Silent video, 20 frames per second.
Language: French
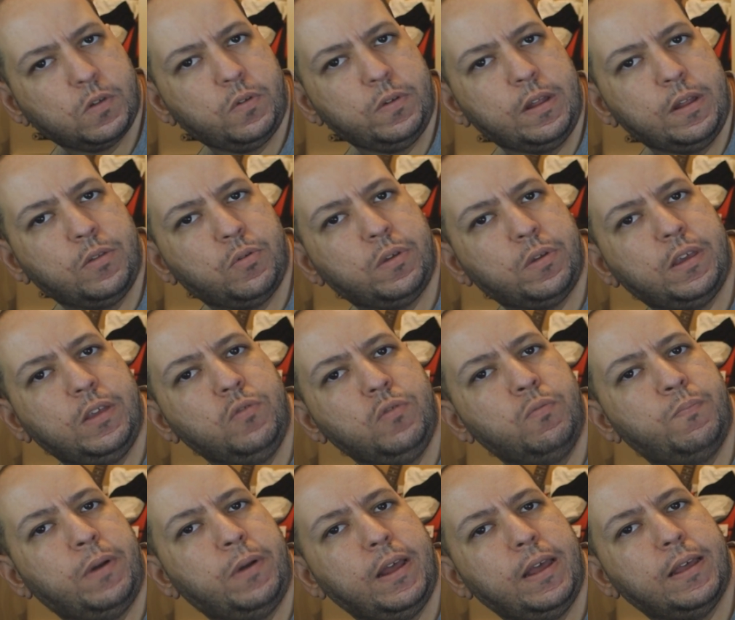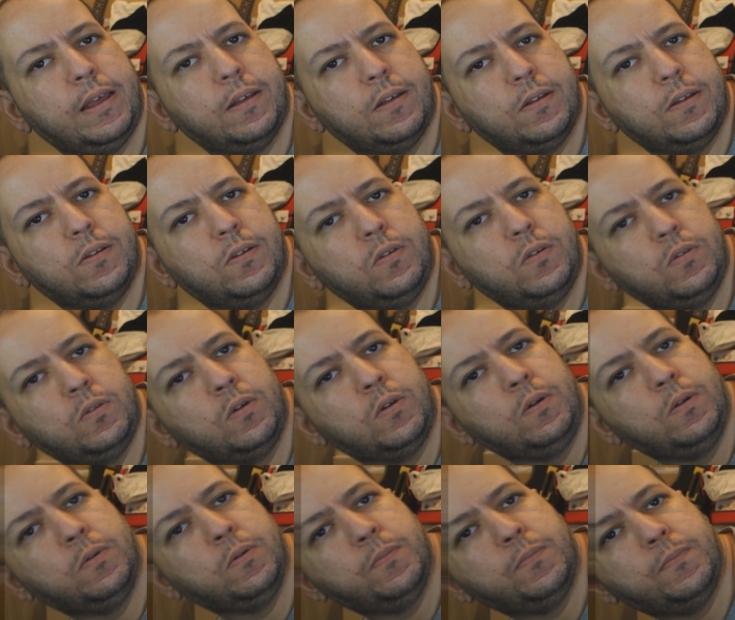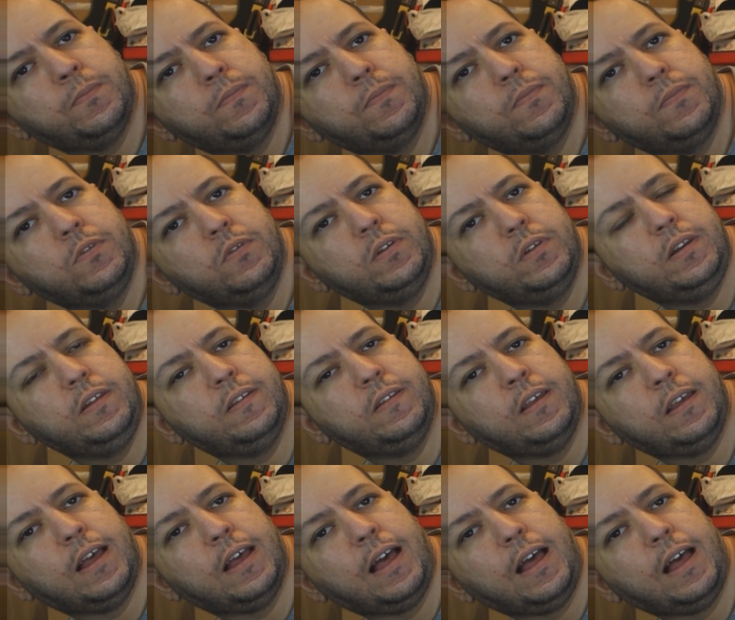Quand il y a un truc qui me plaît, autant l'utiliser.